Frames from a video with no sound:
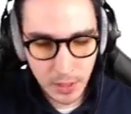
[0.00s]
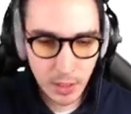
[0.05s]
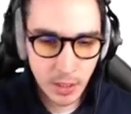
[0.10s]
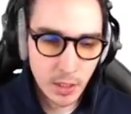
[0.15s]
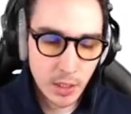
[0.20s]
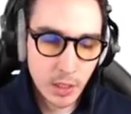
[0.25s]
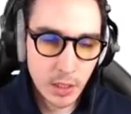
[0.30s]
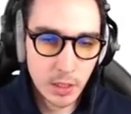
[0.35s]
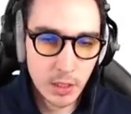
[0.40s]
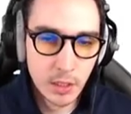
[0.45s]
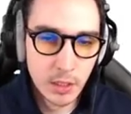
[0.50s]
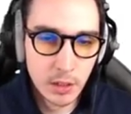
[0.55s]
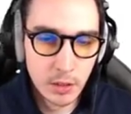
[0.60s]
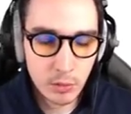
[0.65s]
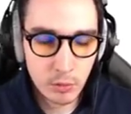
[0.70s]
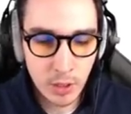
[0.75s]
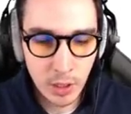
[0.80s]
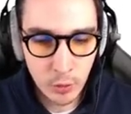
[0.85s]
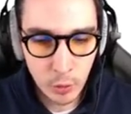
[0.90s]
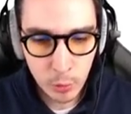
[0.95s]
bien.
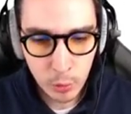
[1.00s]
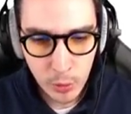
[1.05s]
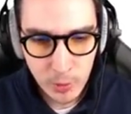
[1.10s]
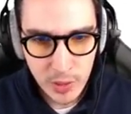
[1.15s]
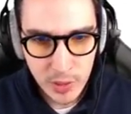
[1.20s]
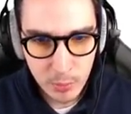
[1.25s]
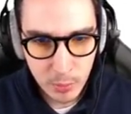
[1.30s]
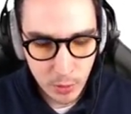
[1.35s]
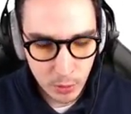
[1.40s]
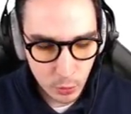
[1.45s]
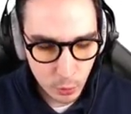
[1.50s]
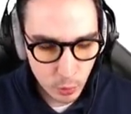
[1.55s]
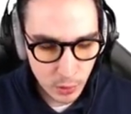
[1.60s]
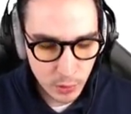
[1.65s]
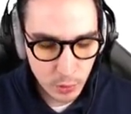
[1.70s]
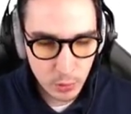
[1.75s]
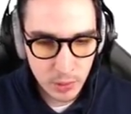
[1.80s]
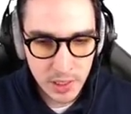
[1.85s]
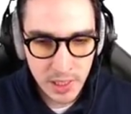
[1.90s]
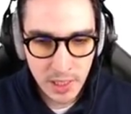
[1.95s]
Donc voilà, le premier
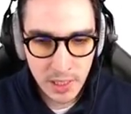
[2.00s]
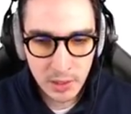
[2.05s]
spot coin